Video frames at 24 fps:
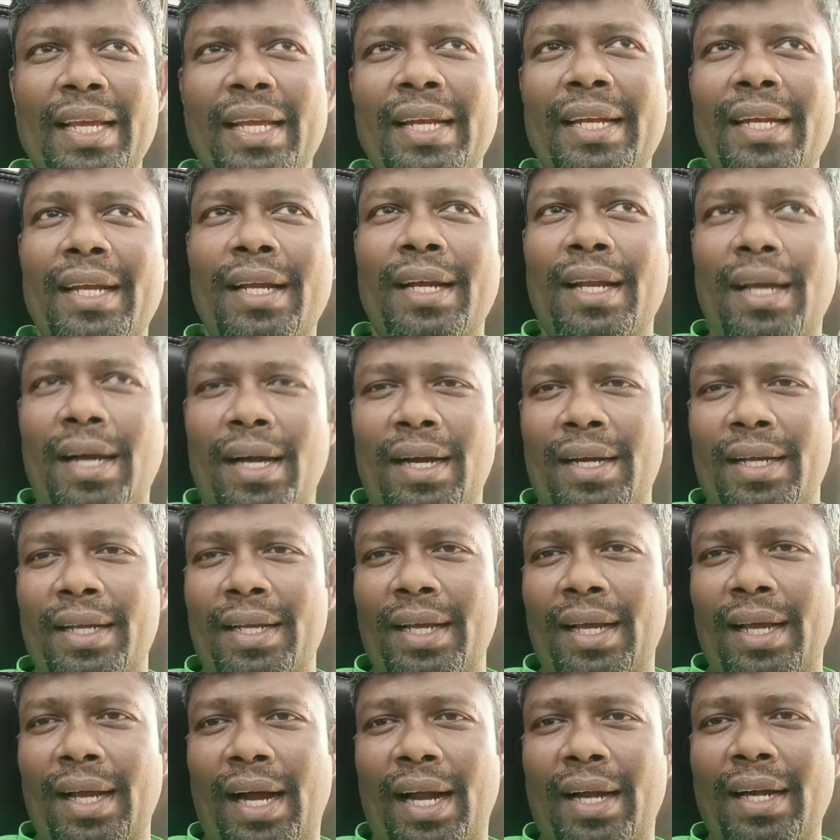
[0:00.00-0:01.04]
என்ன நானே
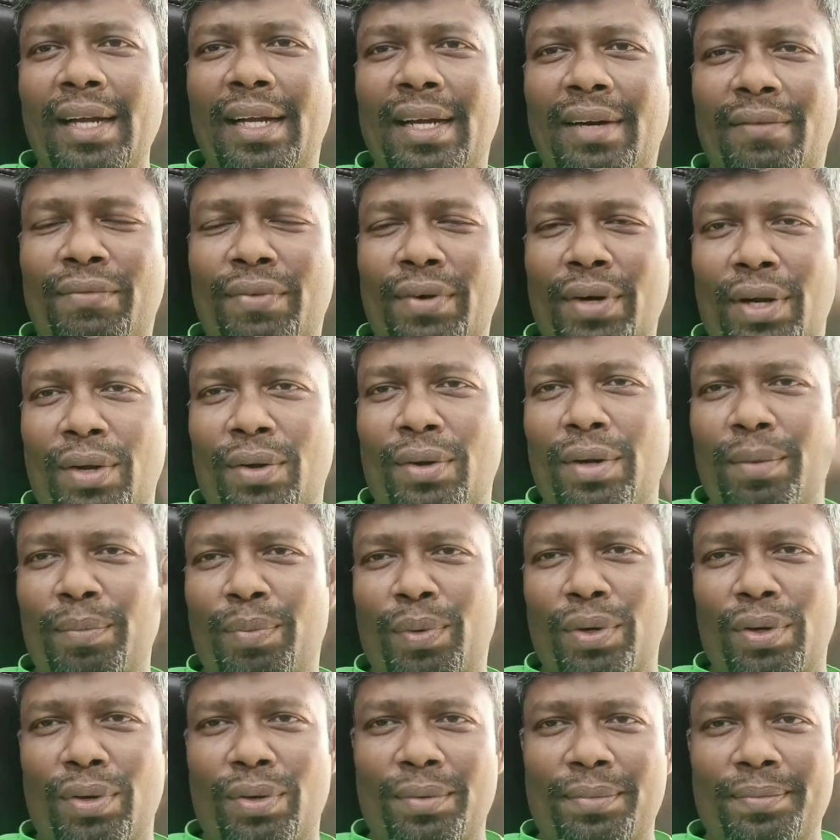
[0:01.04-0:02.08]
அன்கம்ஃபர்டில் கொண்டு
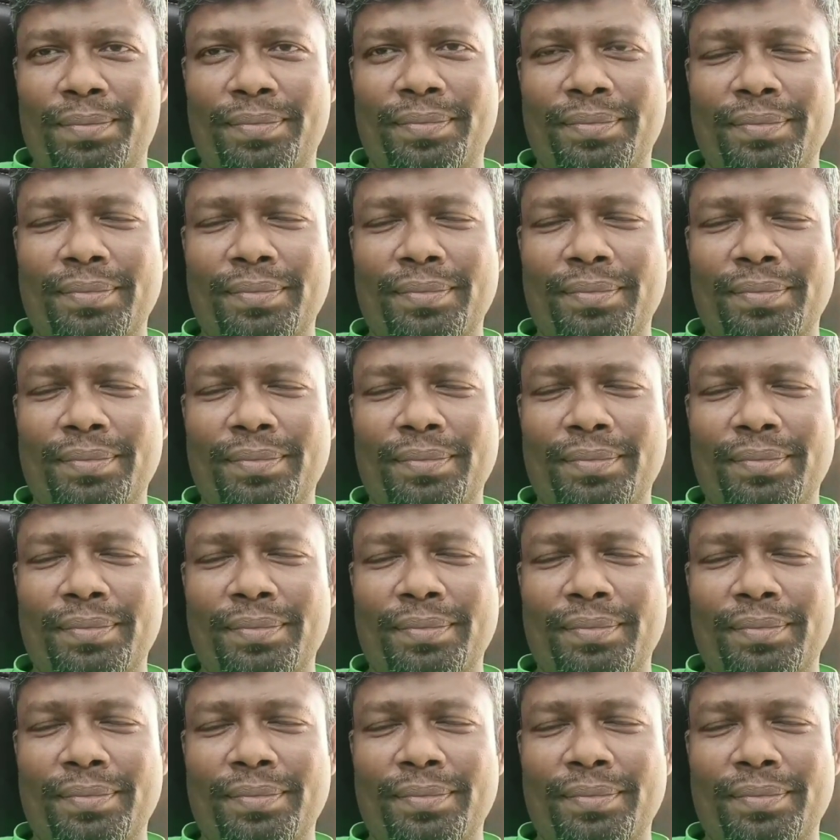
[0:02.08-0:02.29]
போடணும்